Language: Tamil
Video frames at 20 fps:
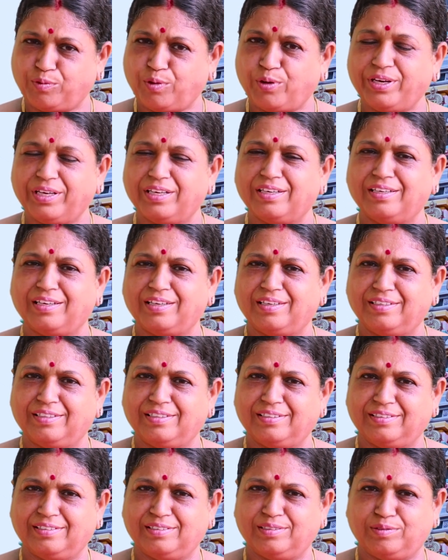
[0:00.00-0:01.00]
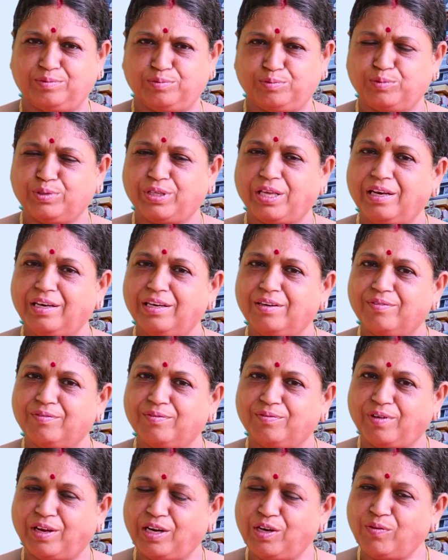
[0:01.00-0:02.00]
ஒரு முதல்
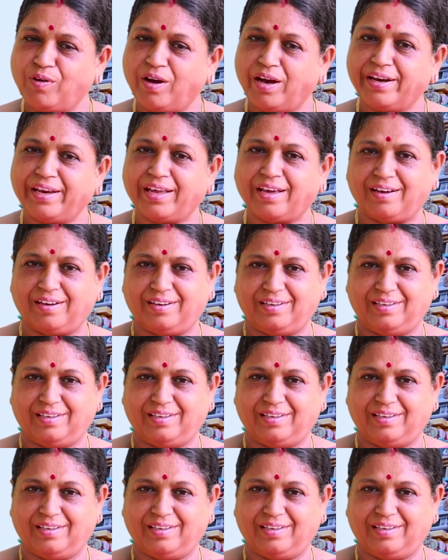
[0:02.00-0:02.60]
வலுவான